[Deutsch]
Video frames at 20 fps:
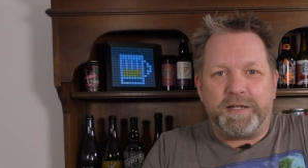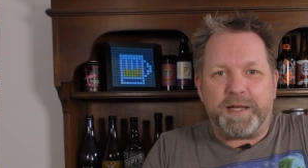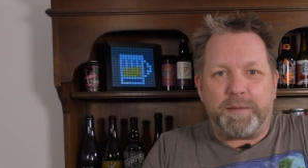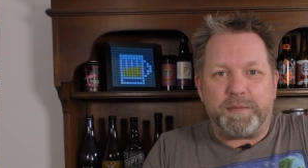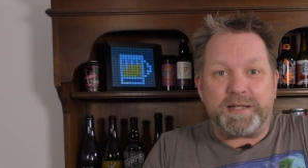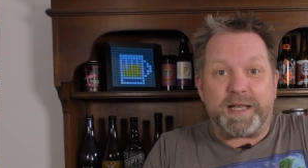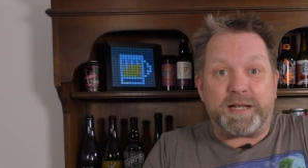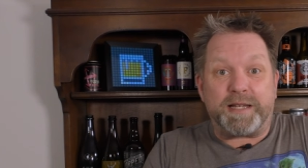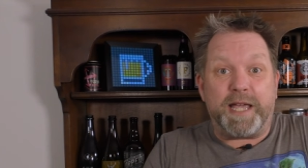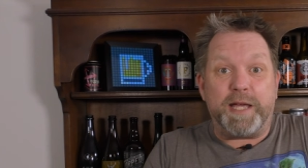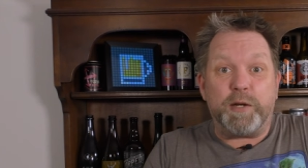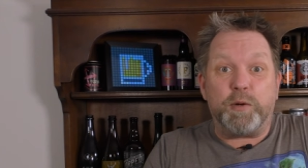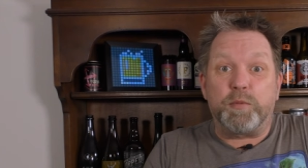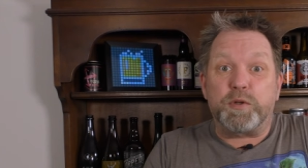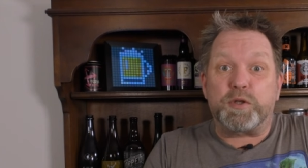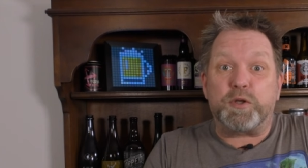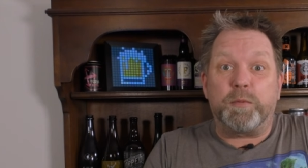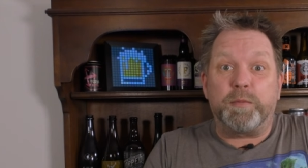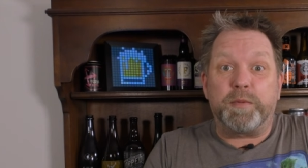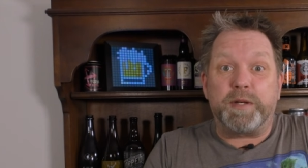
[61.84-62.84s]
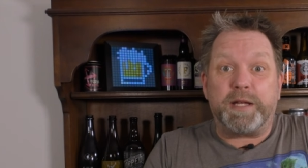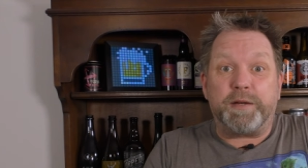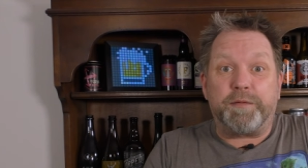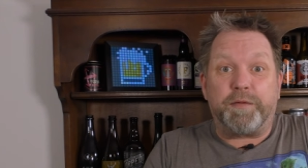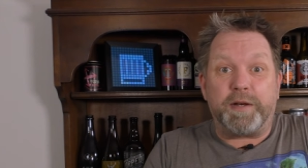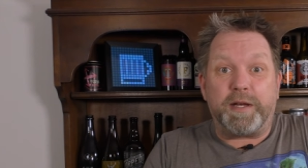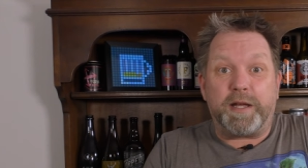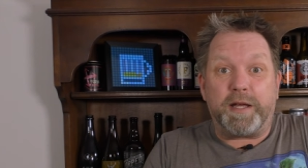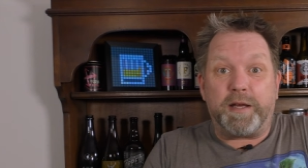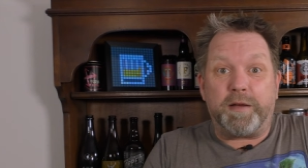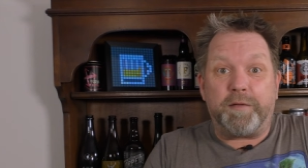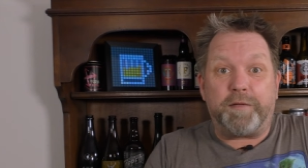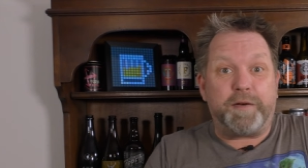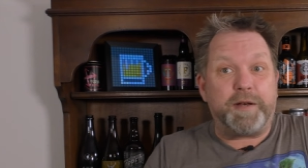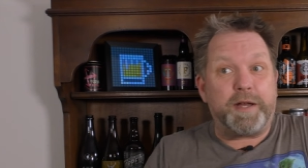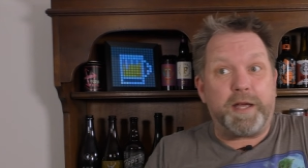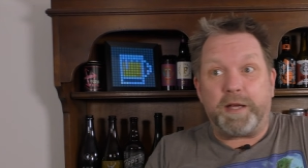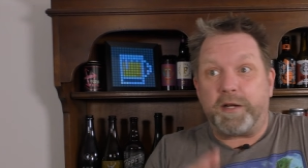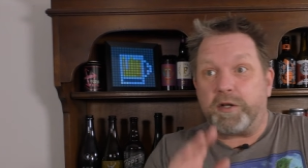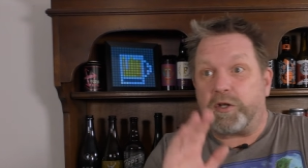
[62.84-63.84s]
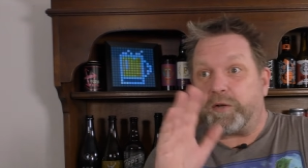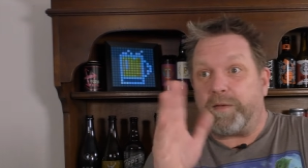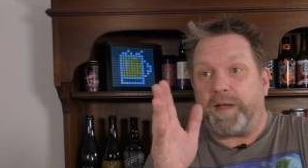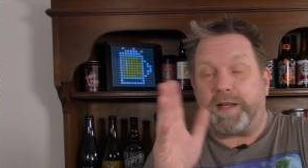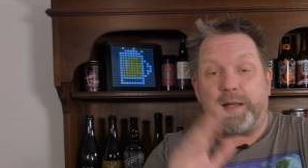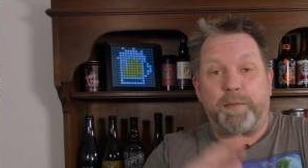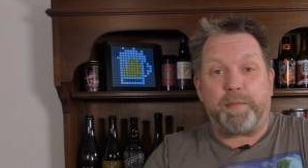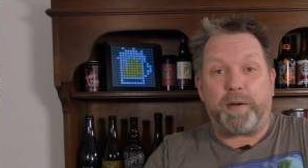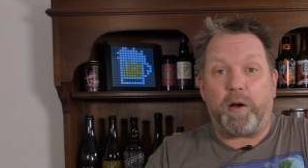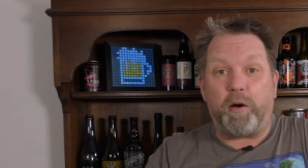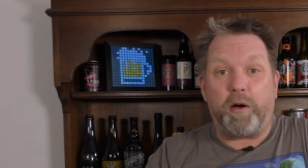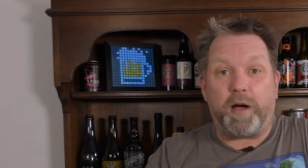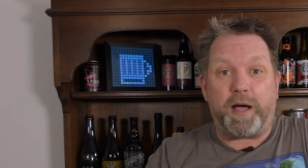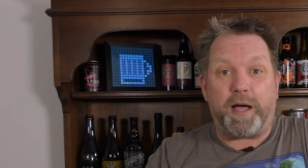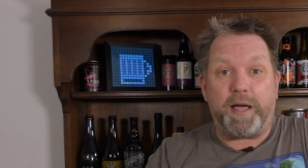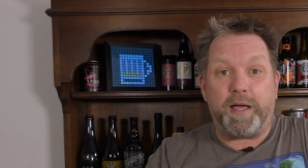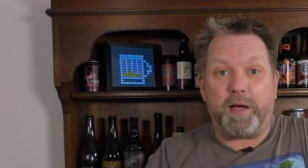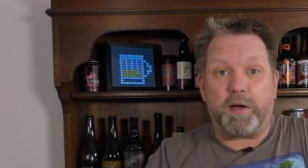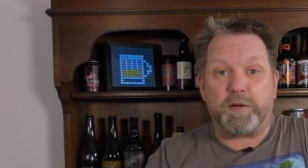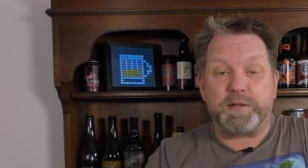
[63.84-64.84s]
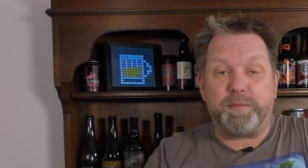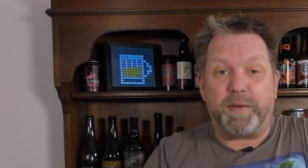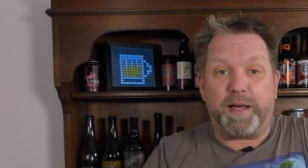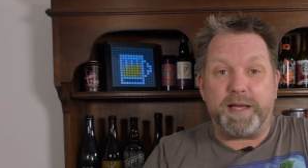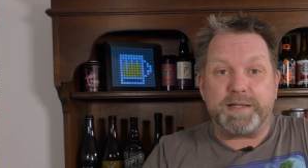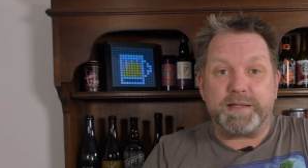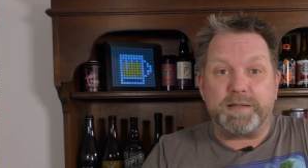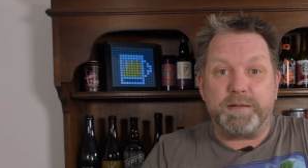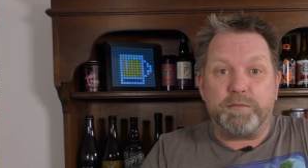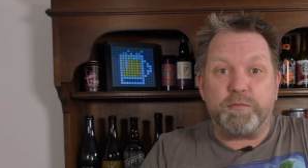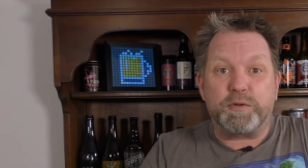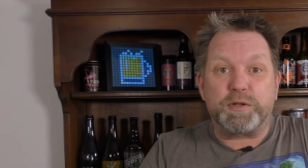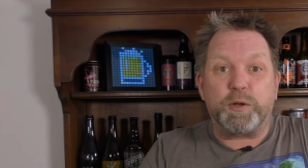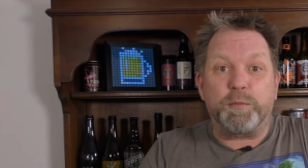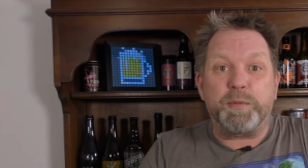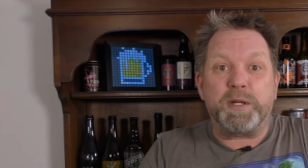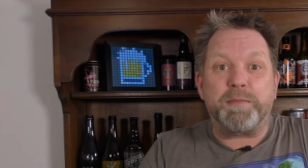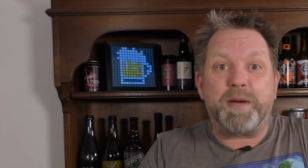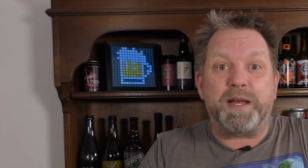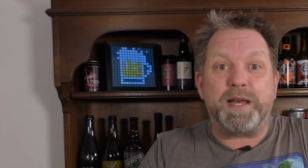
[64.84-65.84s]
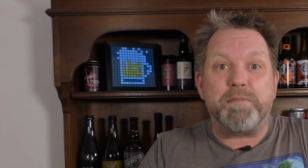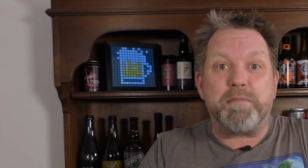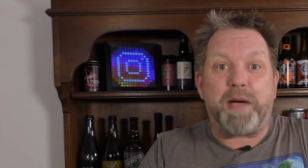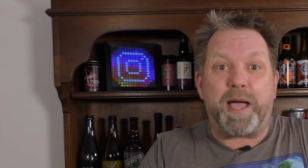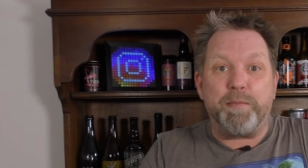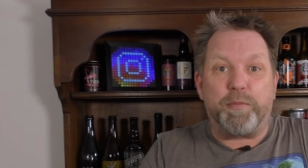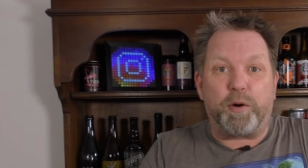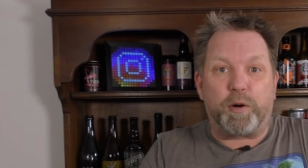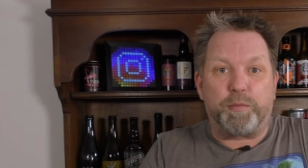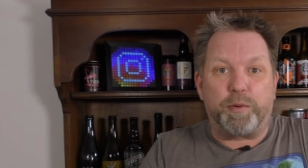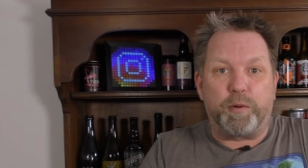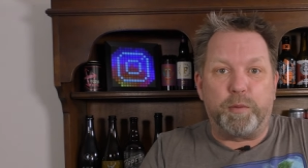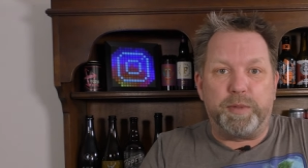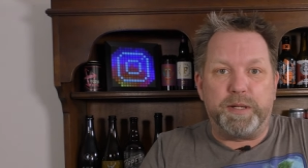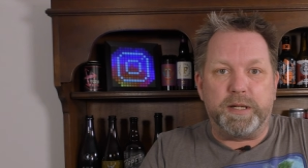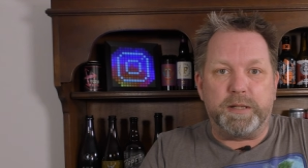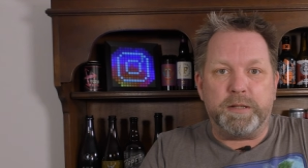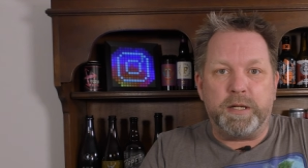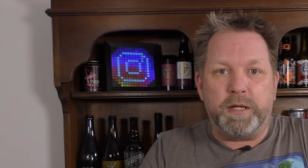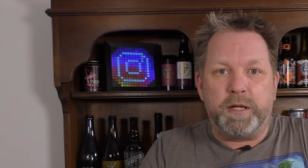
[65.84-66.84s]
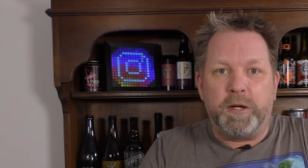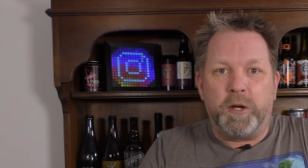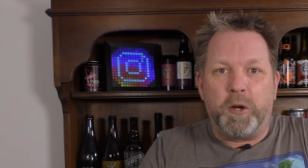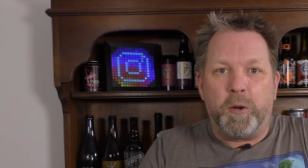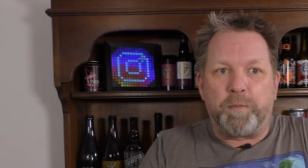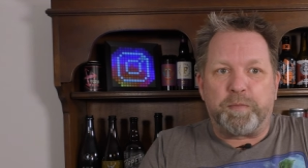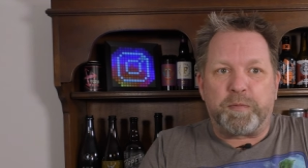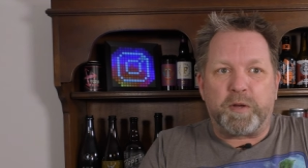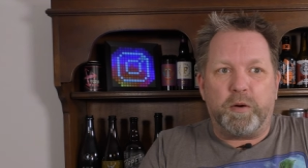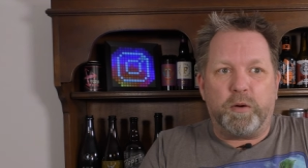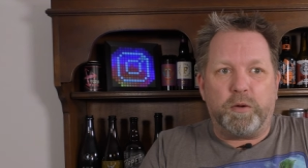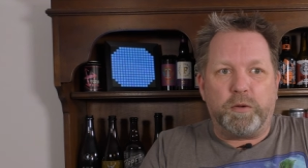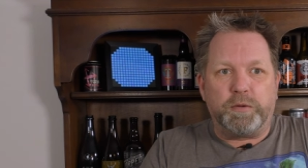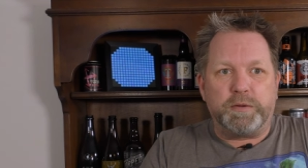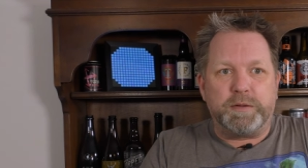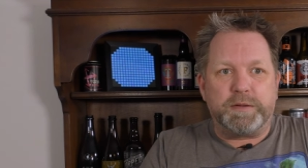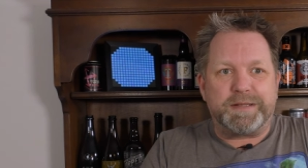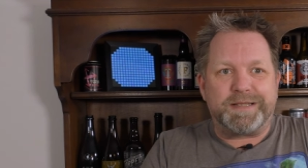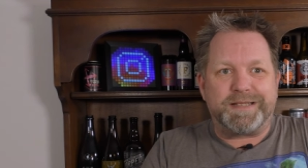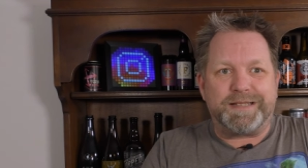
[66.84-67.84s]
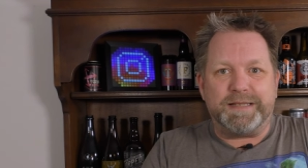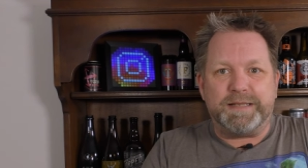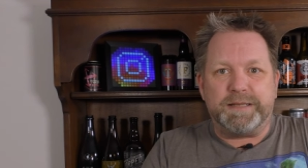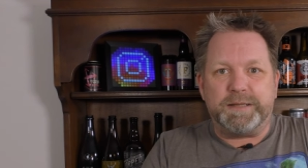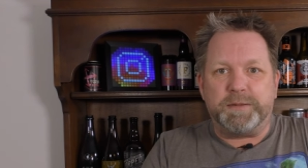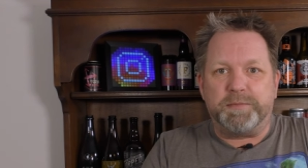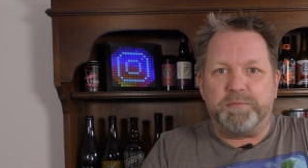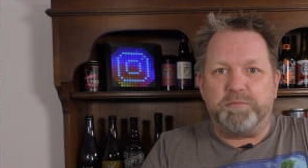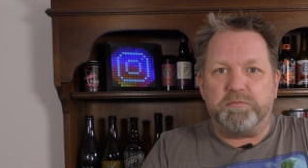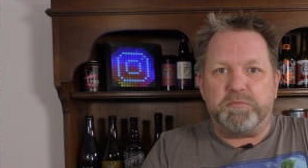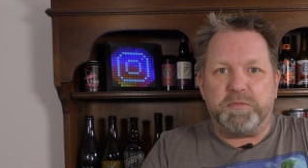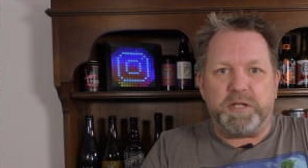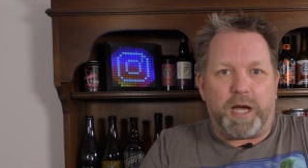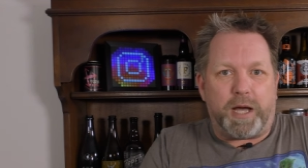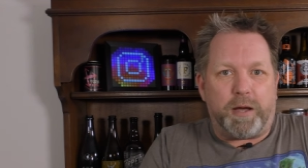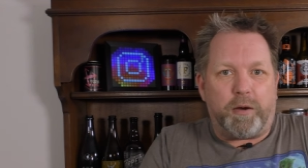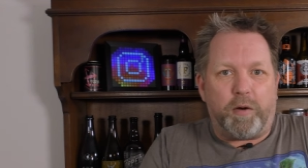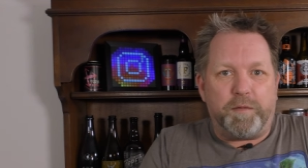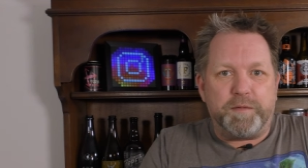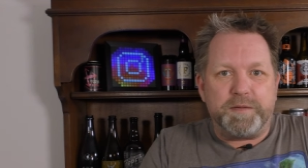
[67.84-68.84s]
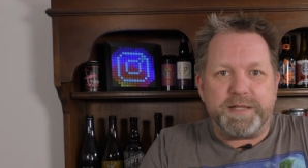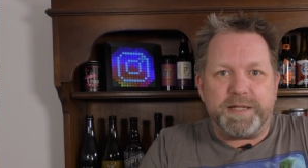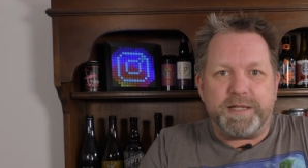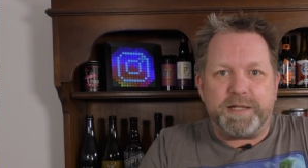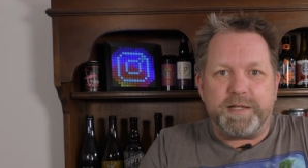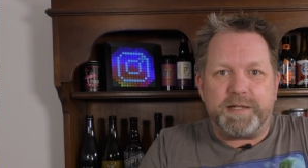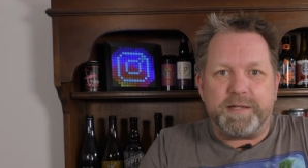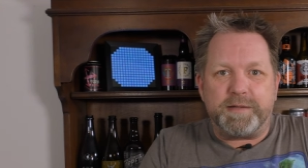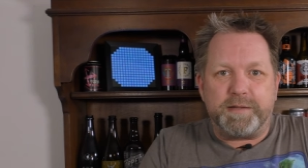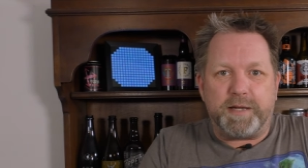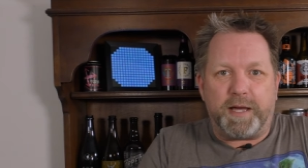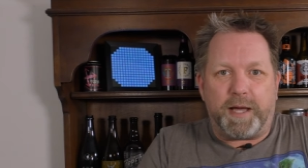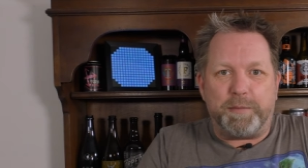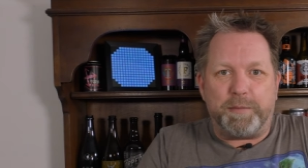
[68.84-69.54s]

die haben gesagt, hey, du musst unbedingt von der, von der Schwerterbrauerei aus Meißen, musst unbedingt mal den Maibock probieren. Und ähm, ja, offensichtlich